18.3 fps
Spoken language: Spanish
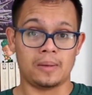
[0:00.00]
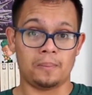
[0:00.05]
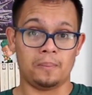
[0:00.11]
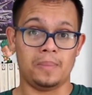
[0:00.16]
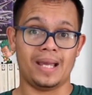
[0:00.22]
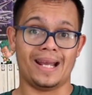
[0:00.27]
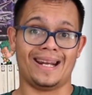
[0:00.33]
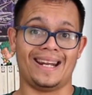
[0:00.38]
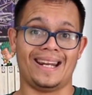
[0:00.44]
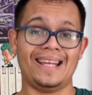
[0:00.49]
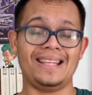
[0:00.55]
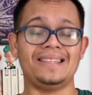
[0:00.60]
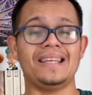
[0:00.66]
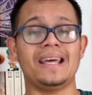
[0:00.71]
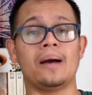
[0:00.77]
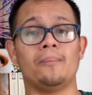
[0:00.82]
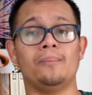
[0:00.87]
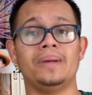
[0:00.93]
Bien, en
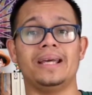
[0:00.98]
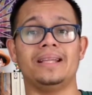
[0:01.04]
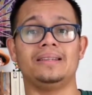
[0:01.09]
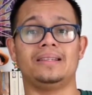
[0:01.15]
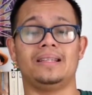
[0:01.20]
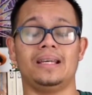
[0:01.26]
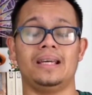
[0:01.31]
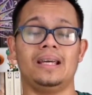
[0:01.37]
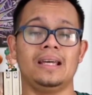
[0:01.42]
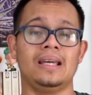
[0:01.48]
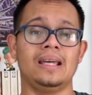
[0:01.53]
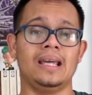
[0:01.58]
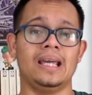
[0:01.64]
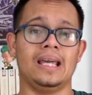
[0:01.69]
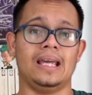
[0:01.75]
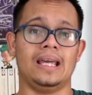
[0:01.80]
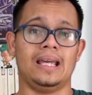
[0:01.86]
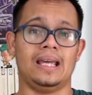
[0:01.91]
este ambiente,
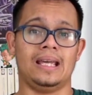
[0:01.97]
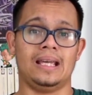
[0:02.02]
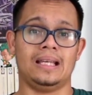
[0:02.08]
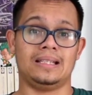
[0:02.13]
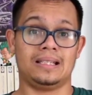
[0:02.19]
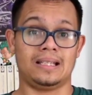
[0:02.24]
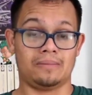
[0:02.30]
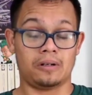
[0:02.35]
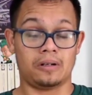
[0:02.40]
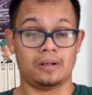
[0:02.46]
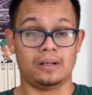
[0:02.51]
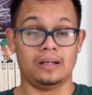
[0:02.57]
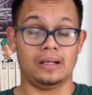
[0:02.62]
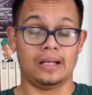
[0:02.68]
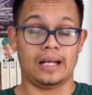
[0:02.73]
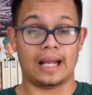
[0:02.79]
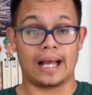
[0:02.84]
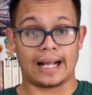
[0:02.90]

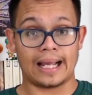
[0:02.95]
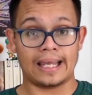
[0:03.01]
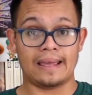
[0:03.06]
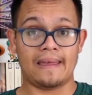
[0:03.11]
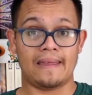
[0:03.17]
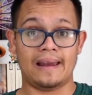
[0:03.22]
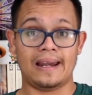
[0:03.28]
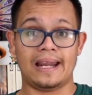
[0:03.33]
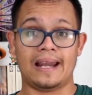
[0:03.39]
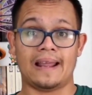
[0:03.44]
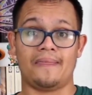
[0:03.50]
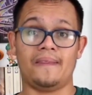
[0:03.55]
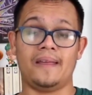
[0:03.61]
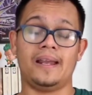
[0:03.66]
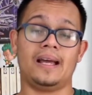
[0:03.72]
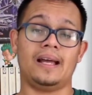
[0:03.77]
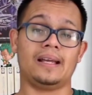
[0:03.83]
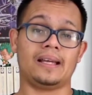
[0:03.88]
en la calle de
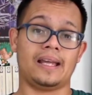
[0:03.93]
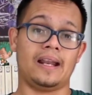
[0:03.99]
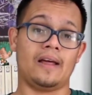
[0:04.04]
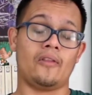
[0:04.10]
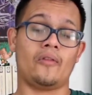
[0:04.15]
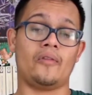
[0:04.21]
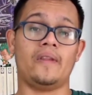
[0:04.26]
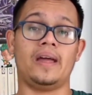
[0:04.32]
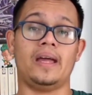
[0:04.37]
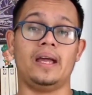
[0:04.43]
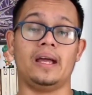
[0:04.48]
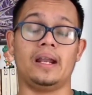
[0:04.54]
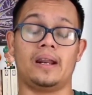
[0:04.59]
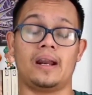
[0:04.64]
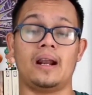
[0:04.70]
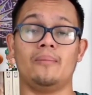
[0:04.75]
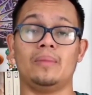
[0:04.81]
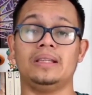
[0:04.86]
la que era donde
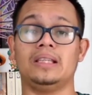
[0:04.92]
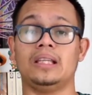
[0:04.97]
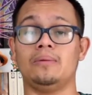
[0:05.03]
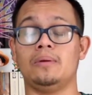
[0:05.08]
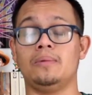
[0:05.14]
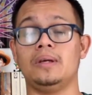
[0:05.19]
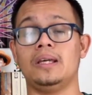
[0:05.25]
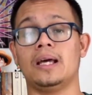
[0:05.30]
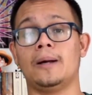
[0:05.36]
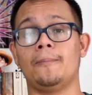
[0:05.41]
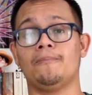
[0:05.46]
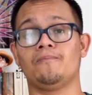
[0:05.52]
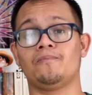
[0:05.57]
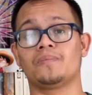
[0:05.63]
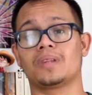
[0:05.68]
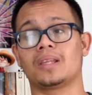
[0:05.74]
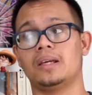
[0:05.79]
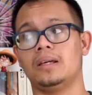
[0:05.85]
realmente vivía,
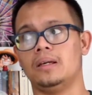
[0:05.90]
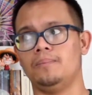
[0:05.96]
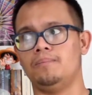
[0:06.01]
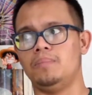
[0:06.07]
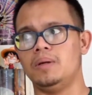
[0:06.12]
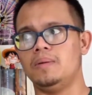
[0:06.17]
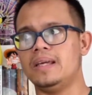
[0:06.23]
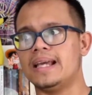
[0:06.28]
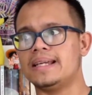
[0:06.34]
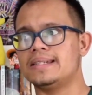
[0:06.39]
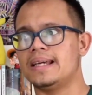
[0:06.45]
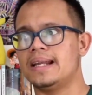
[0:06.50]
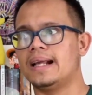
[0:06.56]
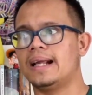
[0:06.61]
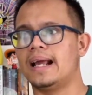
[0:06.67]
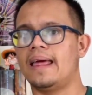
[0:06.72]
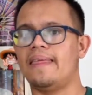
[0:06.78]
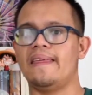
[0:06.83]
vivía
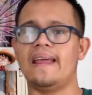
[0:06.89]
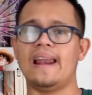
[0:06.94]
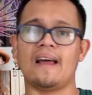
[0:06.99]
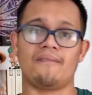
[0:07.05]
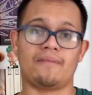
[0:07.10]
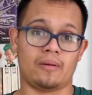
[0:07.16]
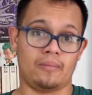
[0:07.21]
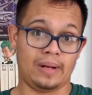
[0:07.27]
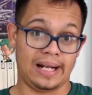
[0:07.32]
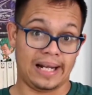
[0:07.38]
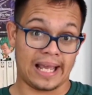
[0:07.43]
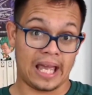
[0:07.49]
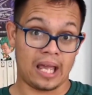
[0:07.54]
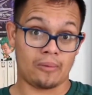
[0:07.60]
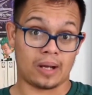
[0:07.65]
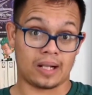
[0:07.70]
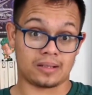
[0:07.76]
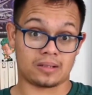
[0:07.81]
cerca de la familia
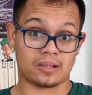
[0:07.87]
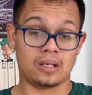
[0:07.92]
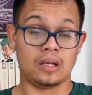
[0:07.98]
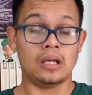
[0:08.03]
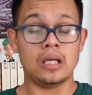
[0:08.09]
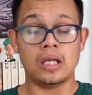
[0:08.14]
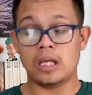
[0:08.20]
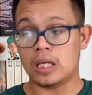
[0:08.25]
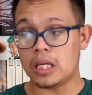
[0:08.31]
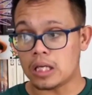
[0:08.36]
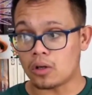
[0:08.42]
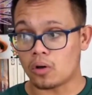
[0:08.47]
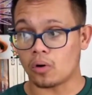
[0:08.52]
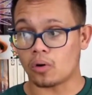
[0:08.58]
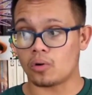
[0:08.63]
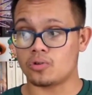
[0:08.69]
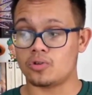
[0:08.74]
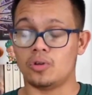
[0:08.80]
Evans y
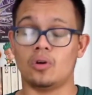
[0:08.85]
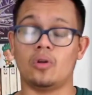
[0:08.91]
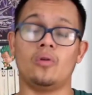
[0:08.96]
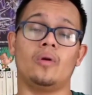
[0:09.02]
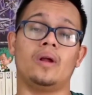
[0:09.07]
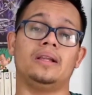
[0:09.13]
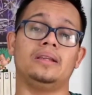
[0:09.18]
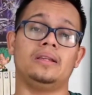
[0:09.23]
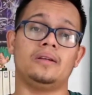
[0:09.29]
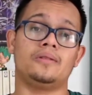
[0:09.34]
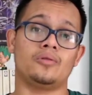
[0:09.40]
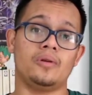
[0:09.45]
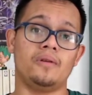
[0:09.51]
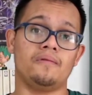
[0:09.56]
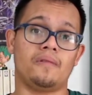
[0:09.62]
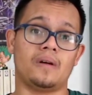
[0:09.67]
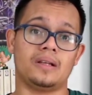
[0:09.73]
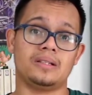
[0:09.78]
conoció durante su
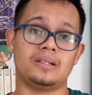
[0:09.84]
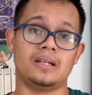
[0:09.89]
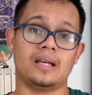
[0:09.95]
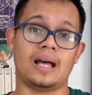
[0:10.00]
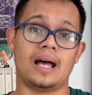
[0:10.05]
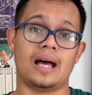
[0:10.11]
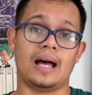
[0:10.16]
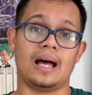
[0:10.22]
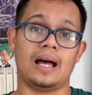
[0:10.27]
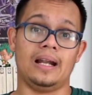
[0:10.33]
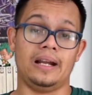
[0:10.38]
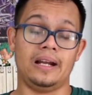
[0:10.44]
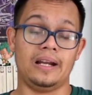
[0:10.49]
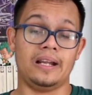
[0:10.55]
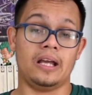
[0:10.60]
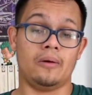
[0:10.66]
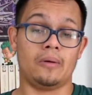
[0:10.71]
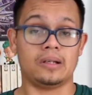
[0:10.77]
infancia a
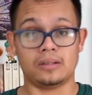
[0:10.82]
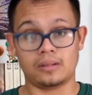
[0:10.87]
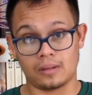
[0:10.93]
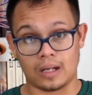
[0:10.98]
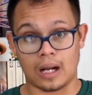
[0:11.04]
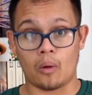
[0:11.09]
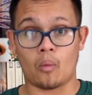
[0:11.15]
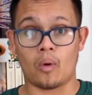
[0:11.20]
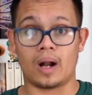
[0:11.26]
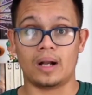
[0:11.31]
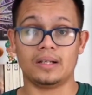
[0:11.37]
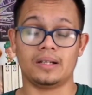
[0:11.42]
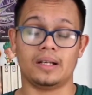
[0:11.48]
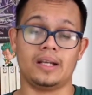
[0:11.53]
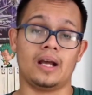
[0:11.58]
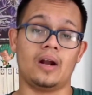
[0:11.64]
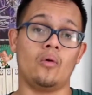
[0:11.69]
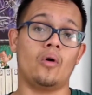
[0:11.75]
Lily Evans, la cual
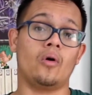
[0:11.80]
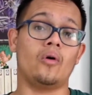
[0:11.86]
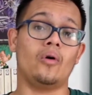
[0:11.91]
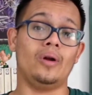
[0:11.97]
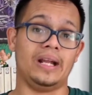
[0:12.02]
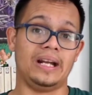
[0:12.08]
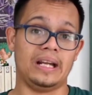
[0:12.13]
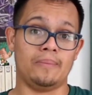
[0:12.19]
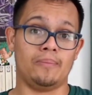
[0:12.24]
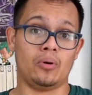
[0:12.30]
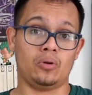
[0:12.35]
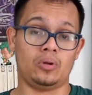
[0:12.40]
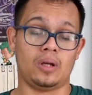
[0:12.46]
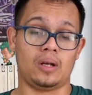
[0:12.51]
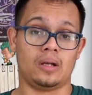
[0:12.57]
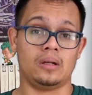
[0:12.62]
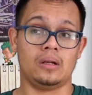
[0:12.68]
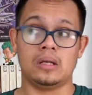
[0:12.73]
sería luego Lily
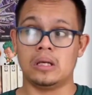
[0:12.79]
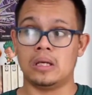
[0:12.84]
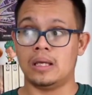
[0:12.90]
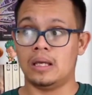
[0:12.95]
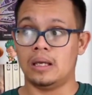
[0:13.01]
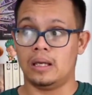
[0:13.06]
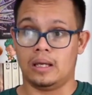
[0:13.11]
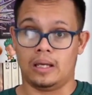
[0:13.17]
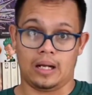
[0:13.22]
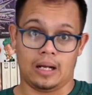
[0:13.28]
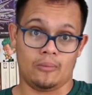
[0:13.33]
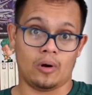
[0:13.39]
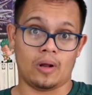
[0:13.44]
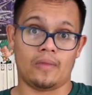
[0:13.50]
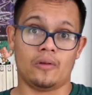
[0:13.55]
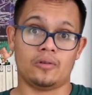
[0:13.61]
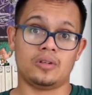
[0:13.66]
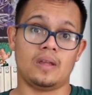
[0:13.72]
Potter
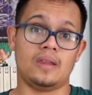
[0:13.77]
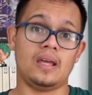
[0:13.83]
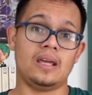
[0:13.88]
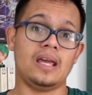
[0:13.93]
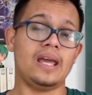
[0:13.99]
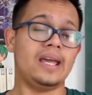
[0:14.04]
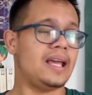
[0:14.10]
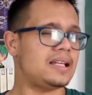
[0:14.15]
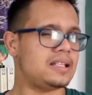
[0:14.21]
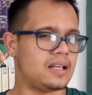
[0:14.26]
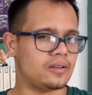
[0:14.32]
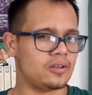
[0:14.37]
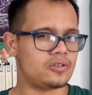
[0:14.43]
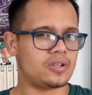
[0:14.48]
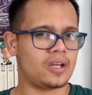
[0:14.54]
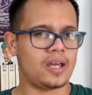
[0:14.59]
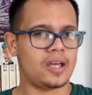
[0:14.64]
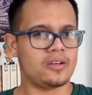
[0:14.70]
enamorándose de ella y
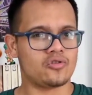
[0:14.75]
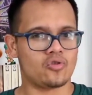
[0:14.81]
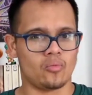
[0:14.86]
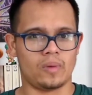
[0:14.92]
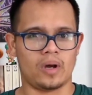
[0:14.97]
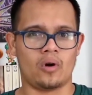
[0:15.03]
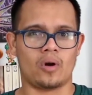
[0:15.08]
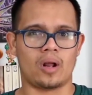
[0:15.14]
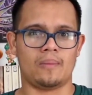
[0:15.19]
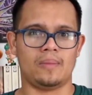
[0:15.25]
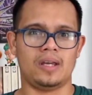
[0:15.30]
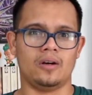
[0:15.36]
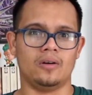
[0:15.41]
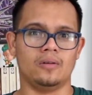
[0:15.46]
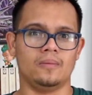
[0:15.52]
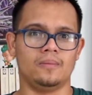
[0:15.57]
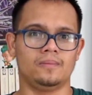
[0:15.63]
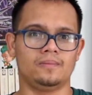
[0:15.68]
haciéndose su mejor
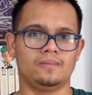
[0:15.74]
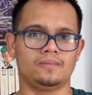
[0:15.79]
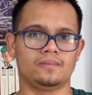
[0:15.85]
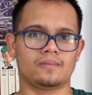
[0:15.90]
amigo.